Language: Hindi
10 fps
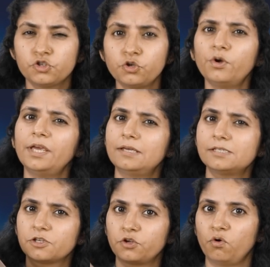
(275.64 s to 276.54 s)
क्योंकि
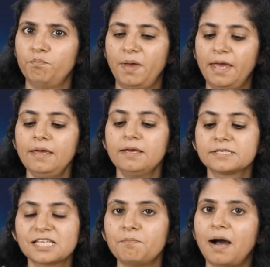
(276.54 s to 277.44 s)
इस क्यूब में
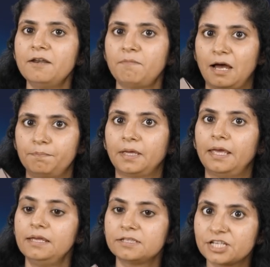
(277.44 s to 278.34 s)
समान माप
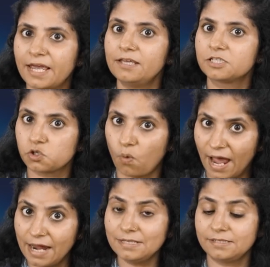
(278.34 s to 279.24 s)
के छः
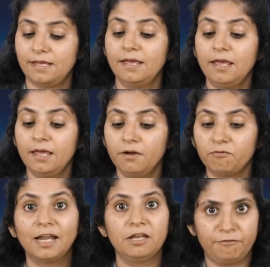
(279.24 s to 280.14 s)
स्क्वायर्स
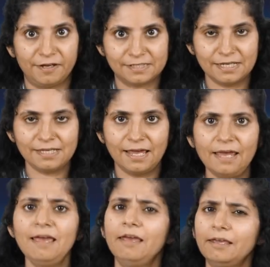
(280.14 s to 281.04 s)
वाले फेसेस हैं
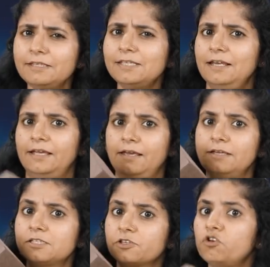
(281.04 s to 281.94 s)
इसीलिए
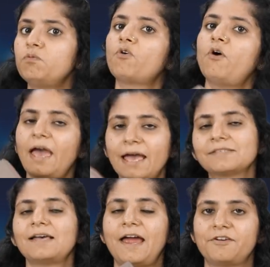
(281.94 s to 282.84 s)
इस क्यूब को
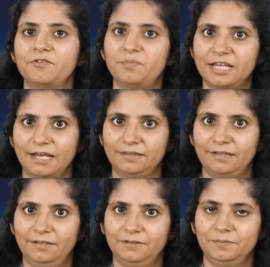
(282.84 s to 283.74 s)
हेक्साहेड्रन भी कहते
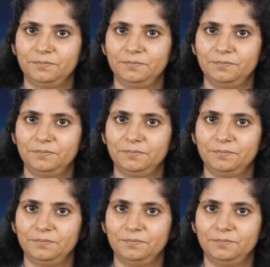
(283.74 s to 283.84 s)
हैं